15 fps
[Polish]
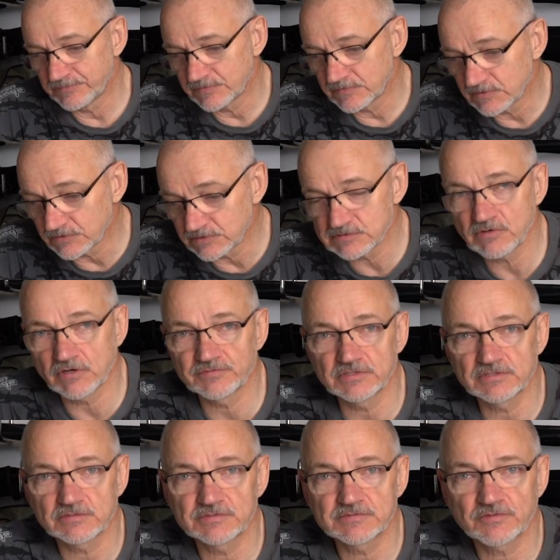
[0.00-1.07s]
no i
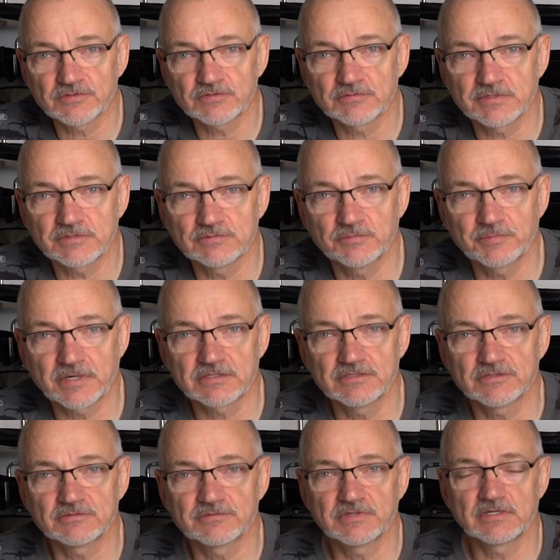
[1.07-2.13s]
złowi tą swoją
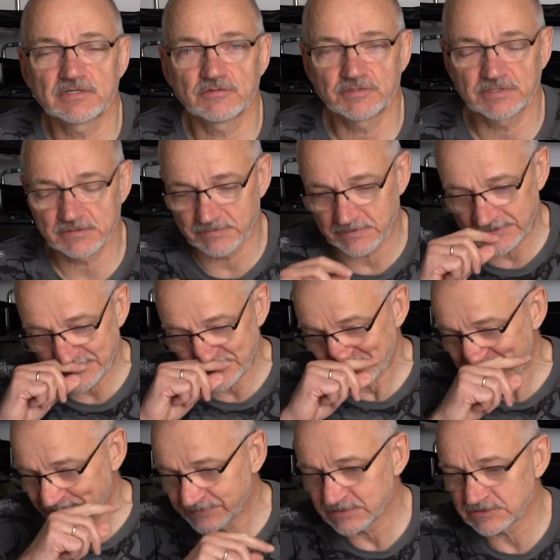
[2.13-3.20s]
upragnioną wielką rybę.
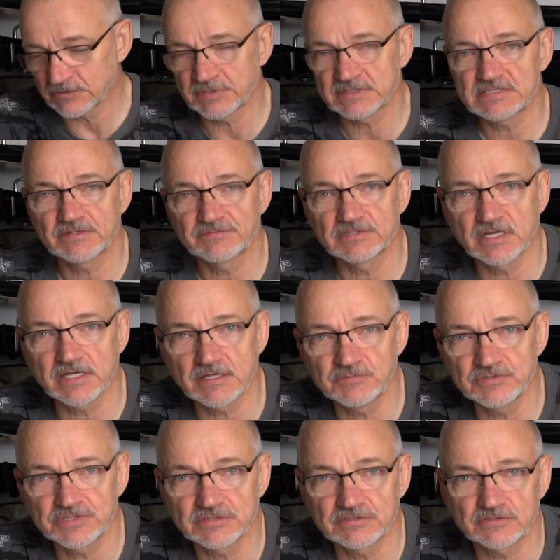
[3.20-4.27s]
Natomiast nie wydaje
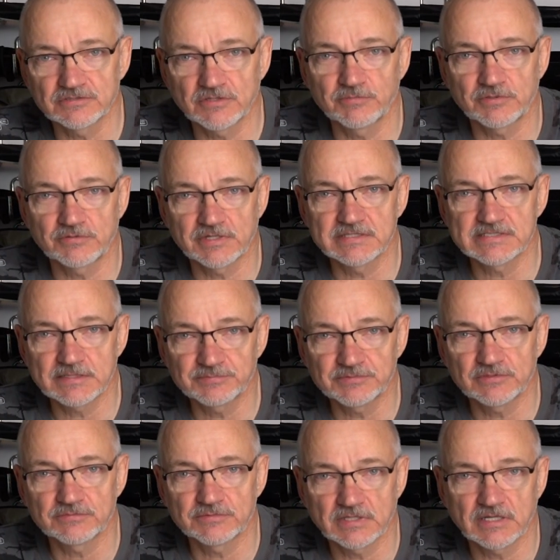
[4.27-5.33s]
mi się to dobrą
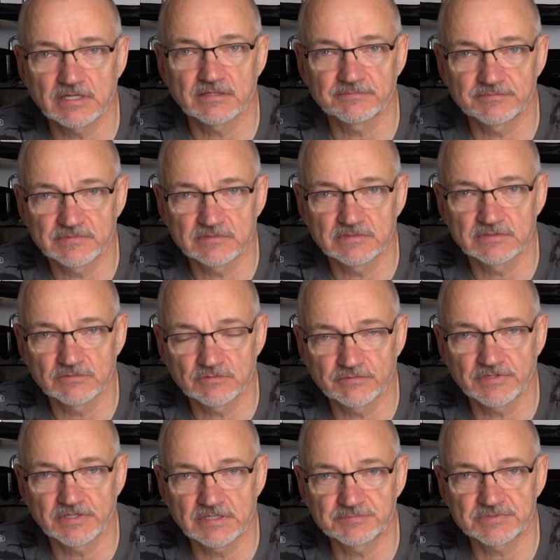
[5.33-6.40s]
receptą na e,
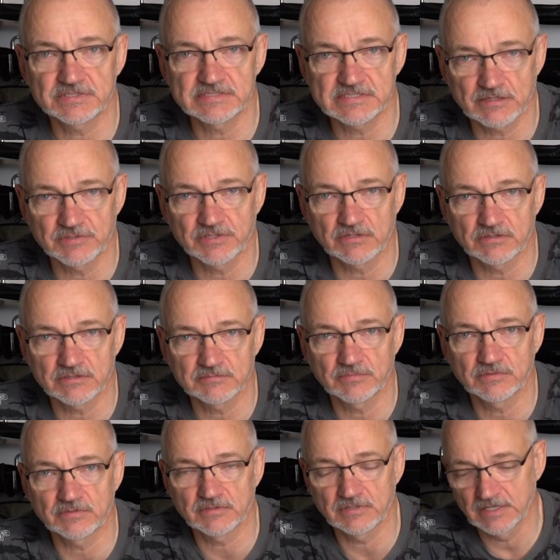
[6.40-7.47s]
łowienie przez cały rok,
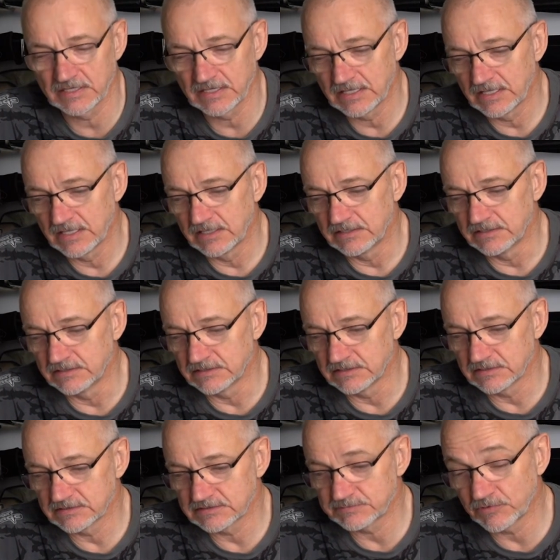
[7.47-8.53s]
bo
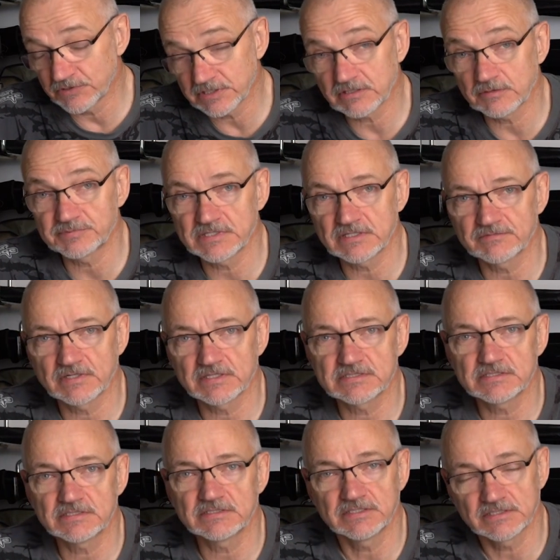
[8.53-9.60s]
e, z moich
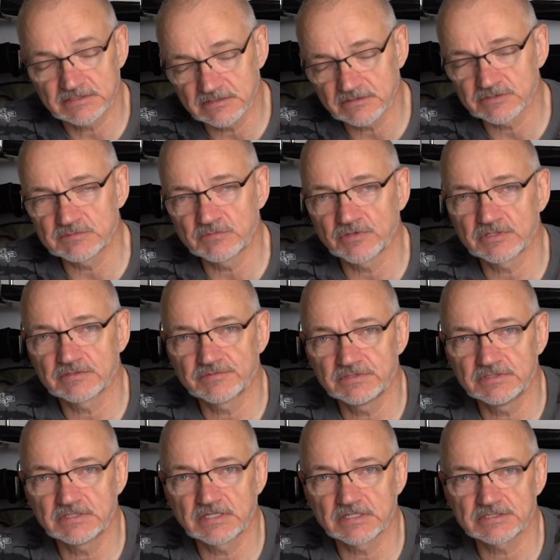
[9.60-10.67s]
obserwacji, nie tylko z moich
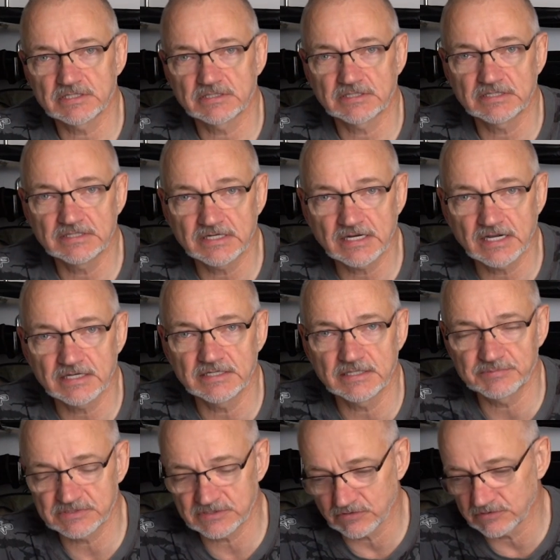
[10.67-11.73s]
wynika, że generalnie
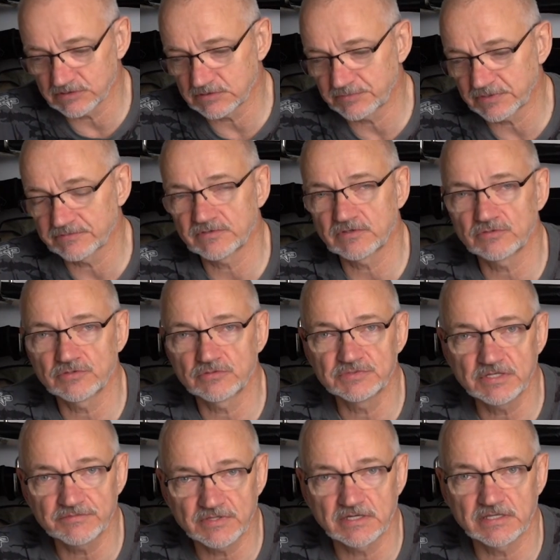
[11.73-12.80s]
pstrągi preferują
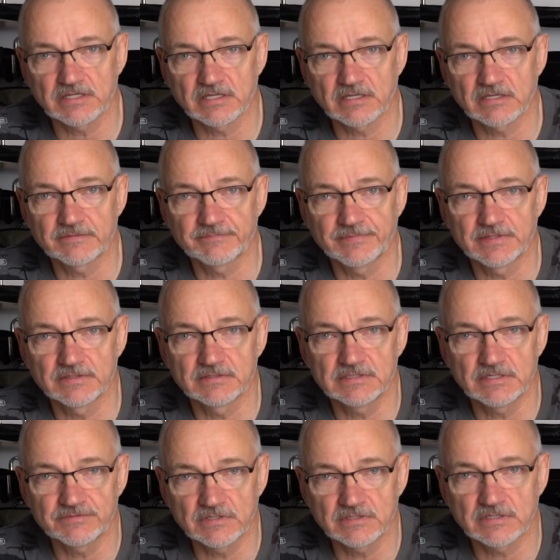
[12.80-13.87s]
niewielkie,
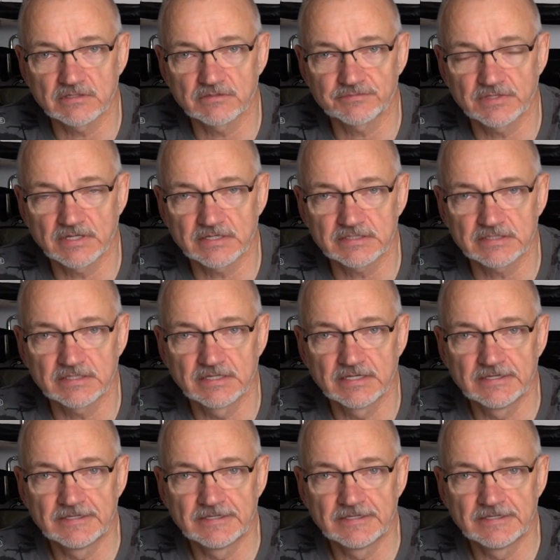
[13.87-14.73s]
niewielkie ofiary.